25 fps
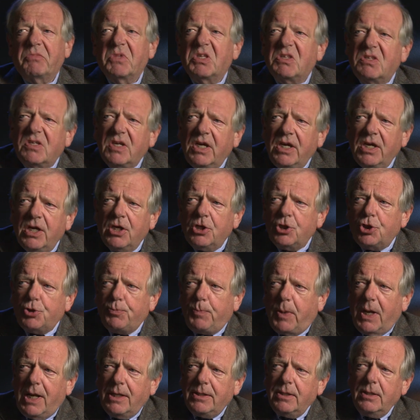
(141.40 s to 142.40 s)
Sehr
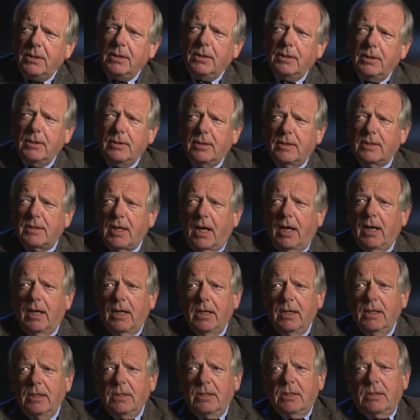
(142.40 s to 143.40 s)
spannende
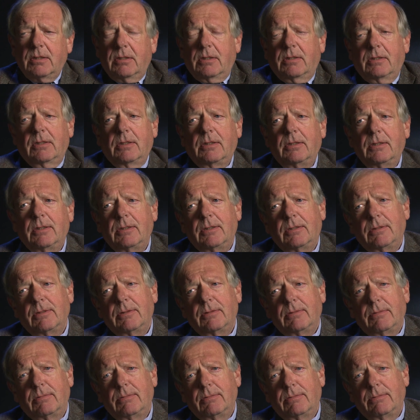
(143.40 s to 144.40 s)
Zeit.
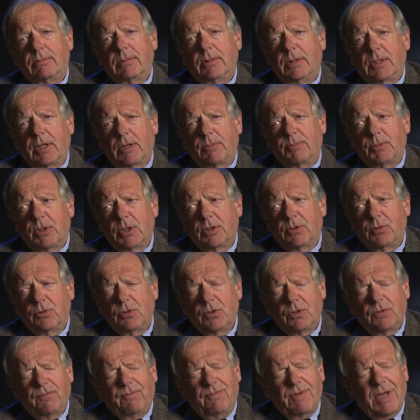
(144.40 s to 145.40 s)
Äh, ich habe
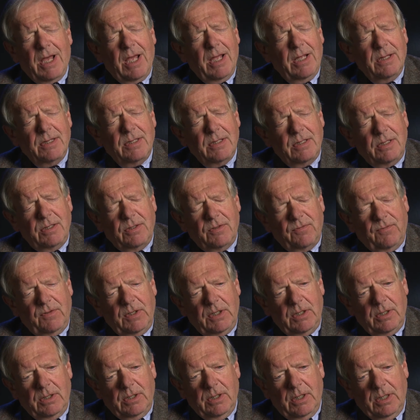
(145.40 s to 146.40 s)
natürlich wahnsinnig
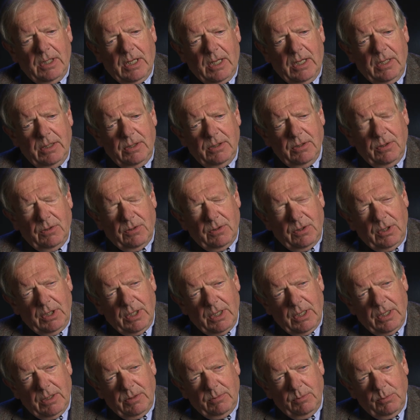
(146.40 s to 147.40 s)
viel gelernt, auch
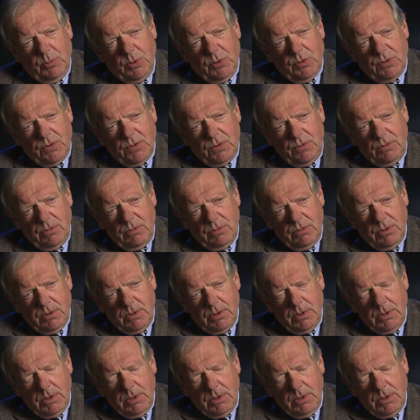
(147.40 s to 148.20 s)
lernen müssen.